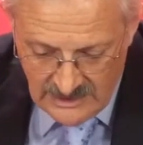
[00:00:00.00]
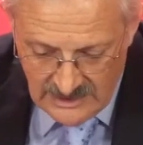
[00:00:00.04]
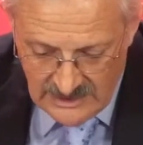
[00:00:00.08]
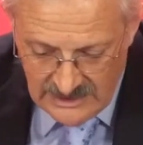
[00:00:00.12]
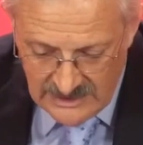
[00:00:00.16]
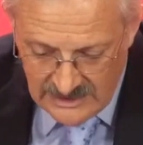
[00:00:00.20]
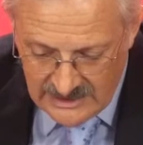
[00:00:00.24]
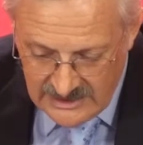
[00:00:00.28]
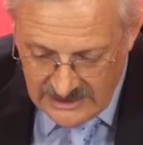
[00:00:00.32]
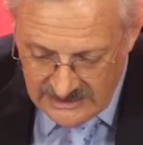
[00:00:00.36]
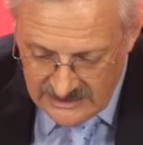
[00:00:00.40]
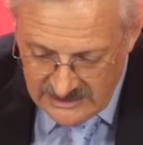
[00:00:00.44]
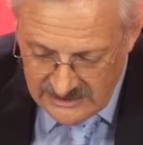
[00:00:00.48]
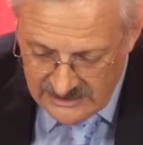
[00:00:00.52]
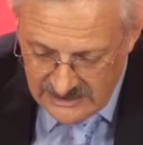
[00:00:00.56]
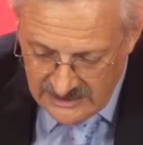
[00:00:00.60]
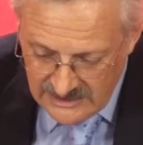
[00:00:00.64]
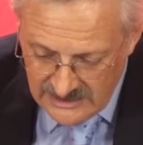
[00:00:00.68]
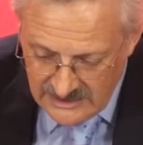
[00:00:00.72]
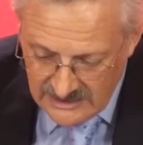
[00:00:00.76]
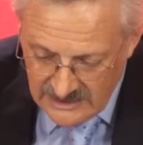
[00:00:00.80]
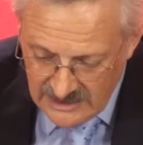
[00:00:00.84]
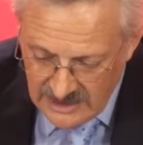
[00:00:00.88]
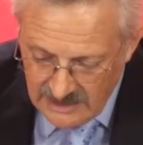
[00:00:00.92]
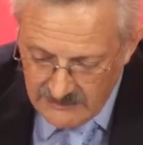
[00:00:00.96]

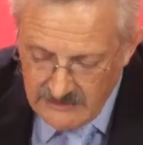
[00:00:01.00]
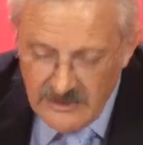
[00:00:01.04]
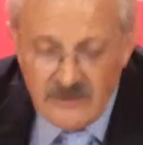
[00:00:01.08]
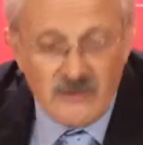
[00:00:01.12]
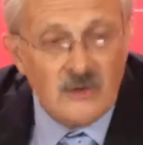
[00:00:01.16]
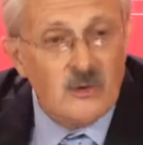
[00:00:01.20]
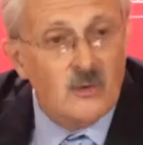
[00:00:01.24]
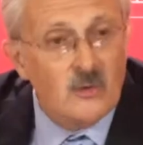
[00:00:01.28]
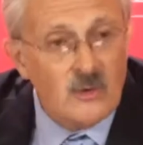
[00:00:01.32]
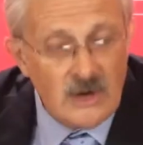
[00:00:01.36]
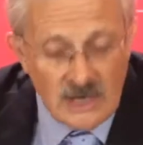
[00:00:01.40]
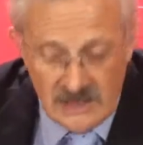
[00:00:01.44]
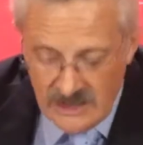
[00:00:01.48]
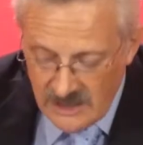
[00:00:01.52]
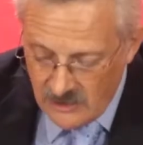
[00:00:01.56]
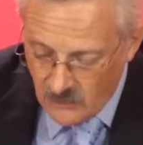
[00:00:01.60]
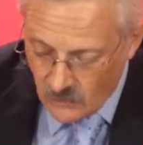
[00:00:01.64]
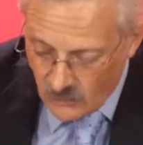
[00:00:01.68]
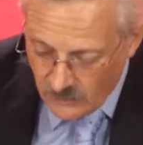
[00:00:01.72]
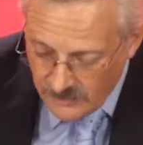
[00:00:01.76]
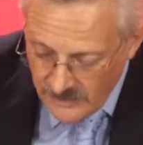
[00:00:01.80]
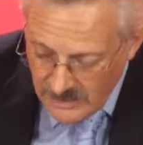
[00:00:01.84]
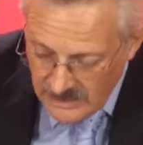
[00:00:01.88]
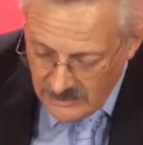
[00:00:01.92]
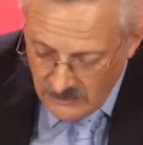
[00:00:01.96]
Alcanza al medio rural y al
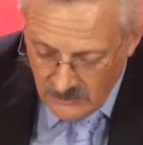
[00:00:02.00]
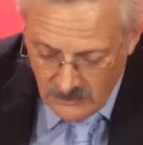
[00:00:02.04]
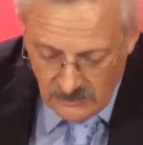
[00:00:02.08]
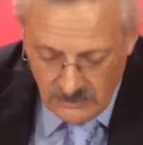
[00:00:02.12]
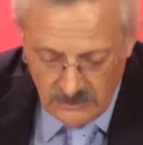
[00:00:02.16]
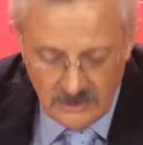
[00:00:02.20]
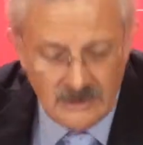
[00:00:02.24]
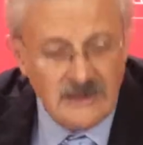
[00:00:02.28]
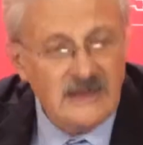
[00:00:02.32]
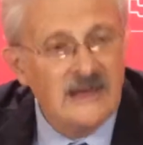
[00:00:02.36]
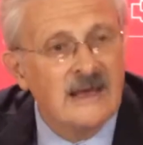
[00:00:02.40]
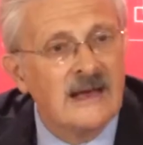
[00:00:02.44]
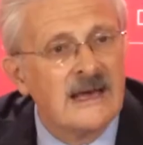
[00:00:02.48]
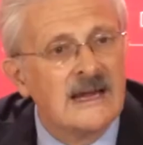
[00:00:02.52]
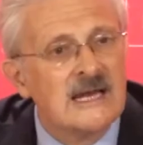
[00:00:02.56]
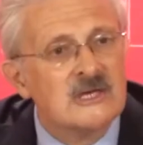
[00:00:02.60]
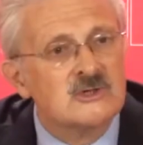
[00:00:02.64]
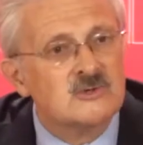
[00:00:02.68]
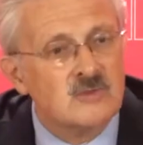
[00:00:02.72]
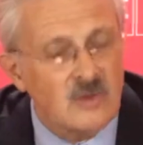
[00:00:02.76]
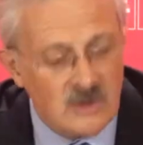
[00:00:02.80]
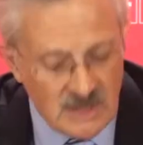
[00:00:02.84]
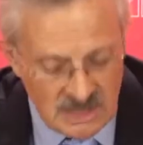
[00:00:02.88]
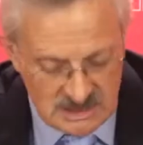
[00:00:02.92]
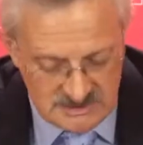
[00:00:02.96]
urbano, a
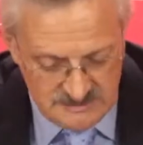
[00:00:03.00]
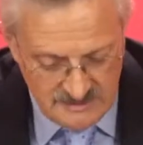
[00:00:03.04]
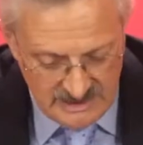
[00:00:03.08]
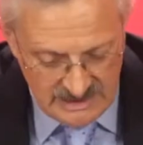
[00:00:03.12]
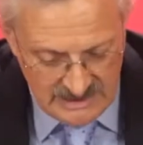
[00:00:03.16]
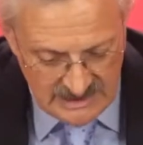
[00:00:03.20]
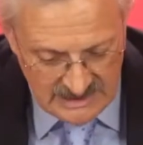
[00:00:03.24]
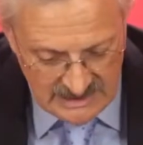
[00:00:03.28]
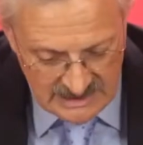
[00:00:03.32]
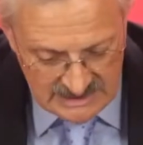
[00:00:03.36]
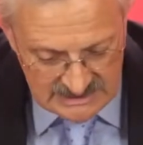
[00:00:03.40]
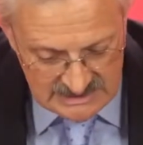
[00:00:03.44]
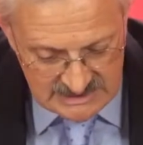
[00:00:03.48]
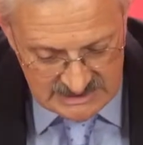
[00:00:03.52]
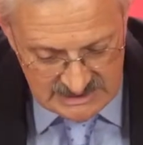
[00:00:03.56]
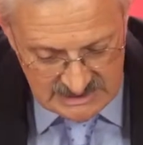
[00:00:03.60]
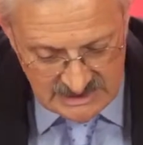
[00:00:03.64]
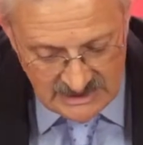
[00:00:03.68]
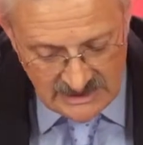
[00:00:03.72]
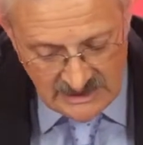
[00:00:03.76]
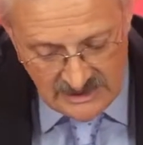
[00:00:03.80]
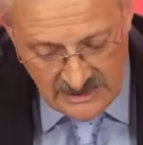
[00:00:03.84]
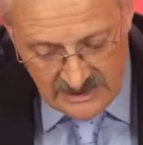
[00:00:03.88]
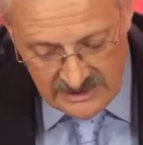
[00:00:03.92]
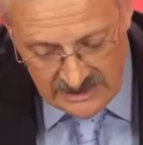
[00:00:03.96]
las cuencas
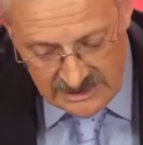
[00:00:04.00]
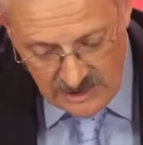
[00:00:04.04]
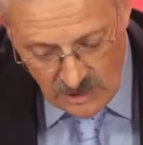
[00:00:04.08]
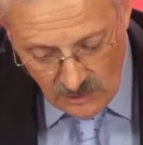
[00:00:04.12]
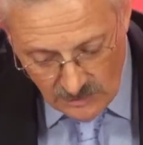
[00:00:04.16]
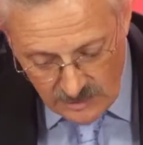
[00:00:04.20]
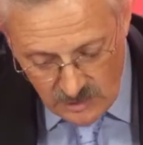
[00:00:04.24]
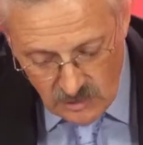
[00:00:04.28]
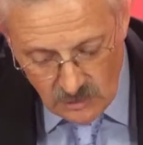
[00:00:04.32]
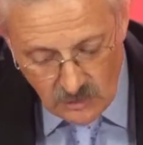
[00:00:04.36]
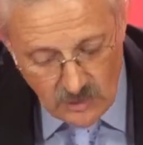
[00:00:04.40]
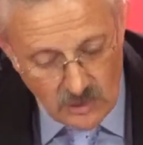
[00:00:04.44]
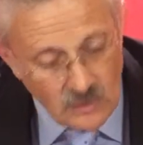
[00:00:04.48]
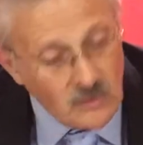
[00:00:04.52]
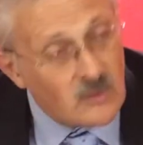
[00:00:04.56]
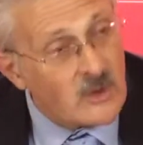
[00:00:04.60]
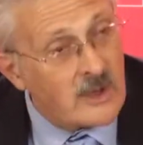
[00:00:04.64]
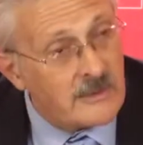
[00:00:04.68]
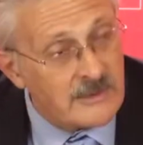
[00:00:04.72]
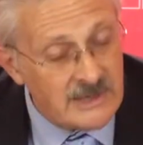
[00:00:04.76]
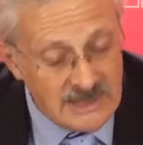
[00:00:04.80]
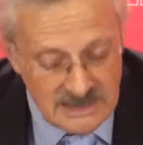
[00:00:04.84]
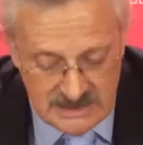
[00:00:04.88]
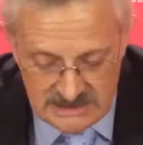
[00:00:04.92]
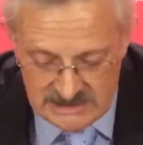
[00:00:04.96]
mineras ya ha Gijón,
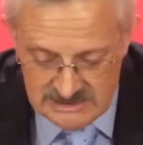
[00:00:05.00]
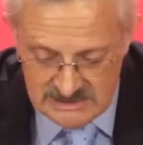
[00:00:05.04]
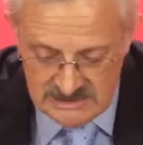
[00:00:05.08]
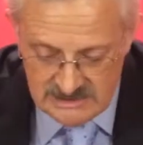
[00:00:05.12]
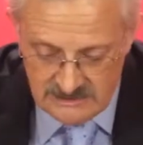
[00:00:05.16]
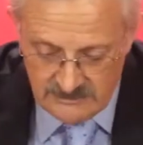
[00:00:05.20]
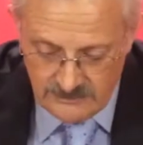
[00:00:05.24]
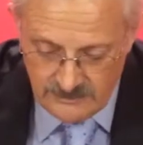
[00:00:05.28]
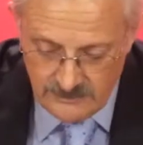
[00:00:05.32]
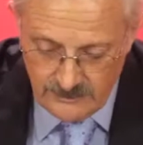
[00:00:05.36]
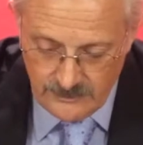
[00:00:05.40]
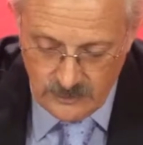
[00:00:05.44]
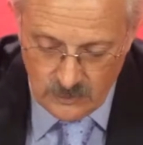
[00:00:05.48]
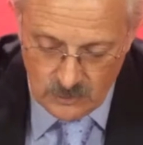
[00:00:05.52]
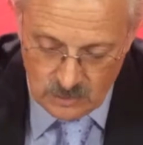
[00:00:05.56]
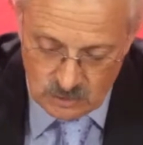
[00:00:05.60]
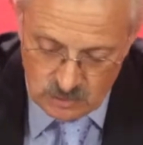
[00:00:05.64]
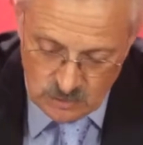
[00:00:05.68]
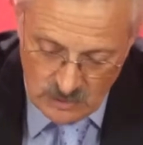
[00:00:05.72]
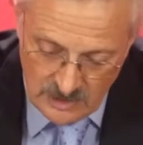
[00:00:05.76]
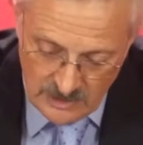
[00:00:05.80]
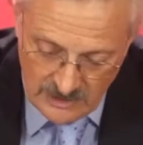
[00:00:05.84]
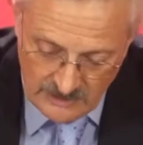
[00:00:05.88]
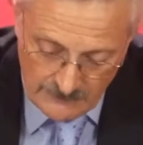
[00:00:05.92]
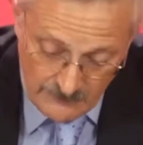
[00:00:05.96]
Avilés, por,
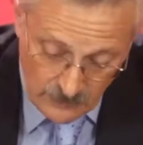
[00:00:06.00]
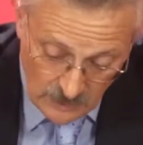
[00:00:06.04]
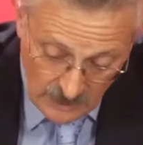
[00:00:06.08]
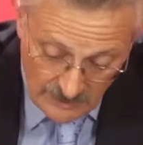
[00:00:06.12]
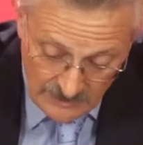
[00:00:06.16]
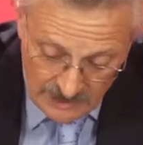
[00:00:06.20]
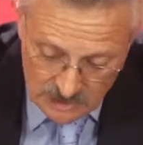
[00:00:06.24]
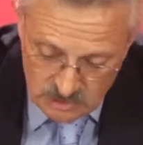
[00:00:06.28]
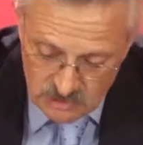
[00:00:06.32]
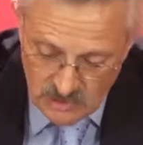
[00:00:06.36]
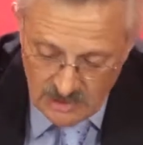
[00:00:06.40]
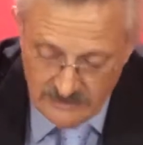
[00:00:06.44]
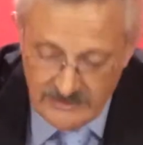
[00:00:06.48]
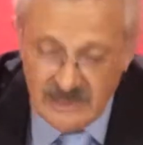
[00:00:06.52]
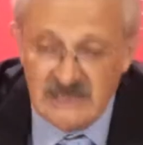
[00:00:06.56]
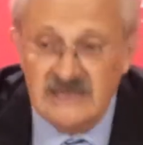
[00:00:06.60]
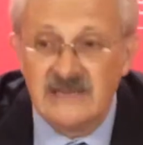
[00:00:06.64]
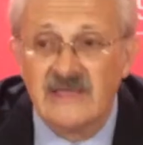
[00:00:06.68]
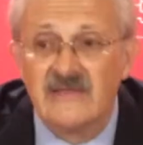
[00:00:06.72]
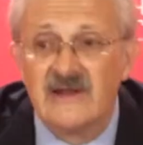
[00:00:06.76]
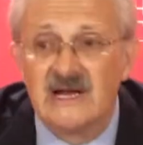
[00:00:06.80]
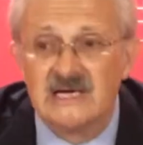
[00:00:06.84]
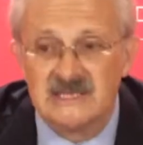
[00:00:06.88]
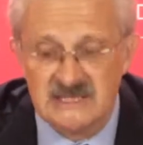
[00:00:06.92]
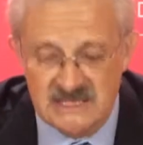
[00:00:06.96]
por hablar
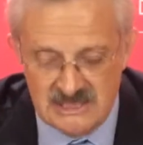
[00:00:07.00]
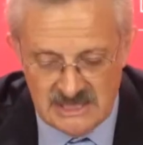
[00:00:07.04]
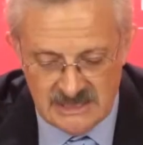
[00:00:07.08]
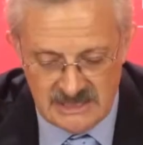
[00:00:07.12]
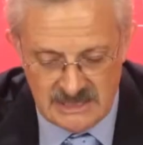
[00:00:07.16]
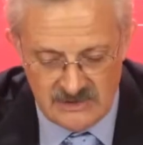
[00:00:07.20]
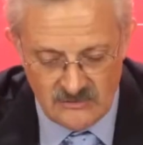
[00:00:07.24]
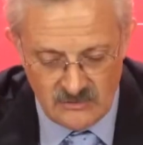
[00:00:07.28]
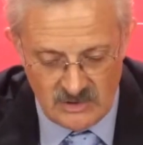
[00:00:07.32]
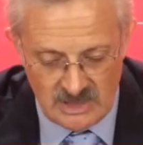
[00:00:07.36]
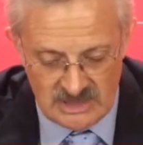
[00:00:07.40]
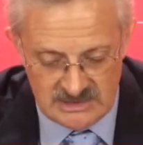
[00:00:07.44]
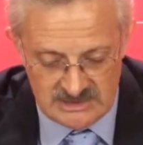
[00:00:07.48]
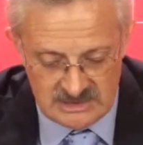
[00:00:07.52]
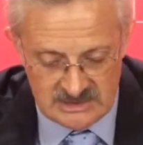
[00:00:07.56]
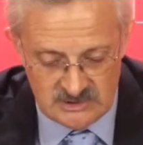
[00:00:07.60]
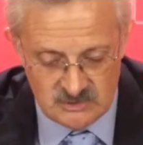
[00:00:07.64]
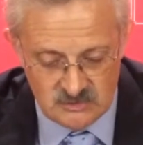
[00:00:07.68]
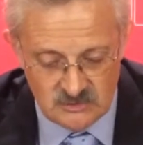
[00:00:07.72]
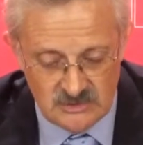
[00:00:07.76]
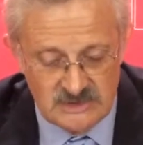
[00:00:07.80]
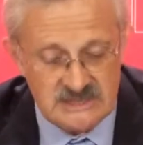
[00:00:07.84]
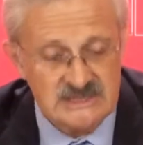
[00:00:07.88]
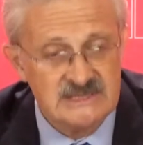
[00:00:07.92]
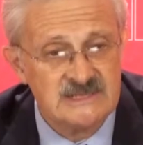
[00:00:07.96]
solamente de las tres grandes ciudades de
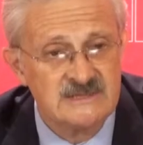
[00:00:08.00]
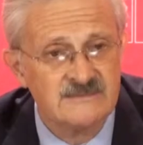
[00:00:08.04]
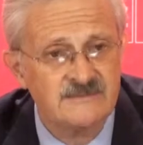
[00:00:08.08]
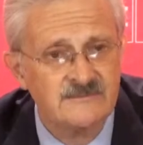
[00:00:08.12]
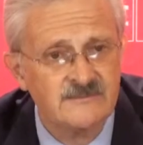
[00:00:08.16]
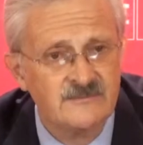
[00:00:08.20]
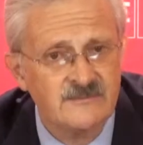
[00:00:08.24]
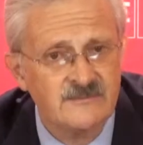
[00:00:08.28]
Asturias.